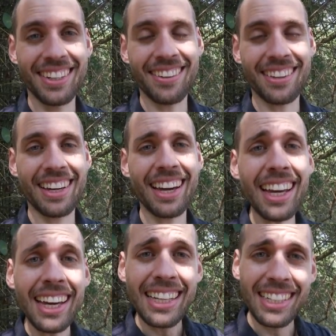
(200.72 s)
Okay,
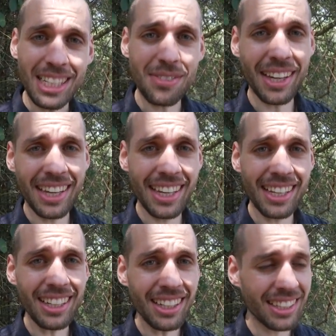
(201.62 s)
das war
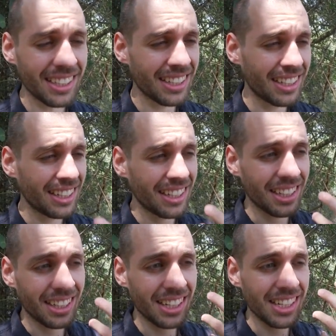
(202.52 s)
Hegel.
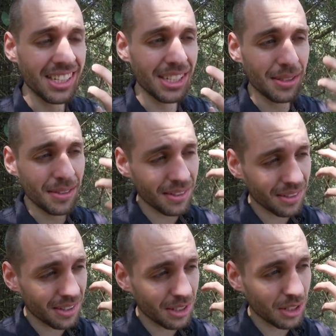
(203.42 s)
Ich
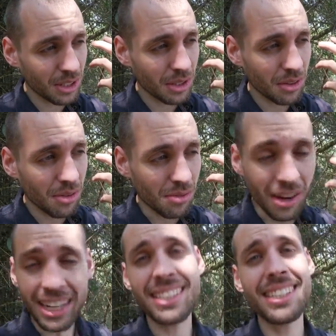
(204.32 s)

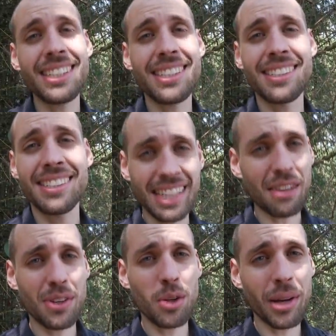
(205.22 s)
weiß nicht sehr
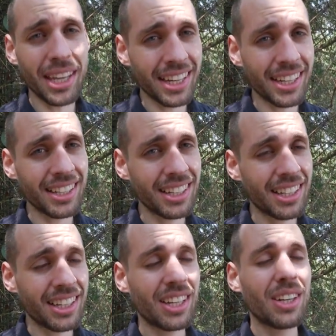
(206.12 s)
viel über Hegel.
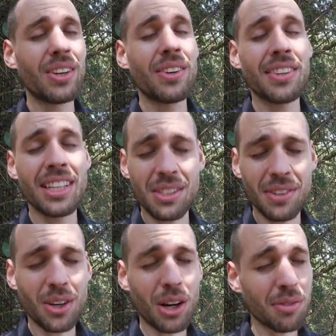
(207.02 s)

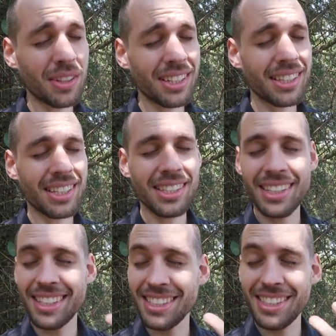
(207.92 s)
Deswegen hoffe ich, dass
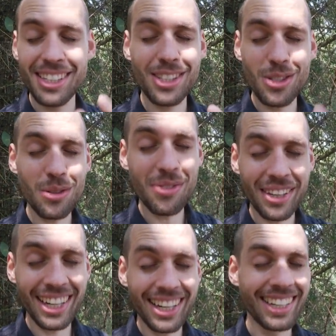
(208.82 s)
ich jetzt nicht zu
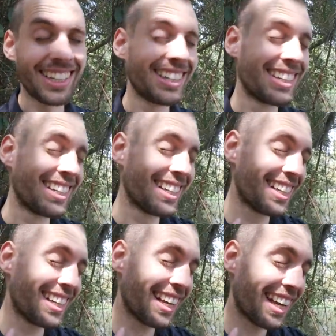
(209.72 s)
viel
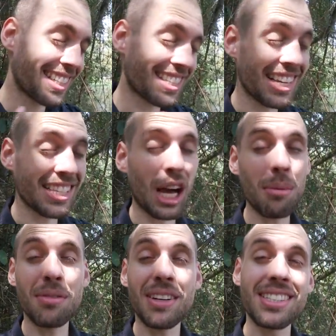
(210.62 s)
erzählt
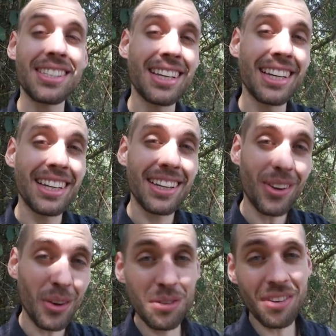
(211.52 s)
habe, was
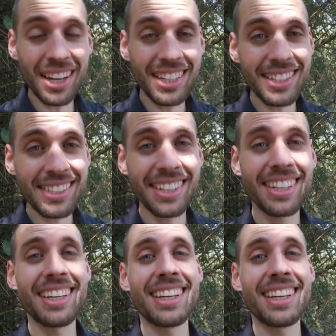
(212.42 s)
unwahr ist.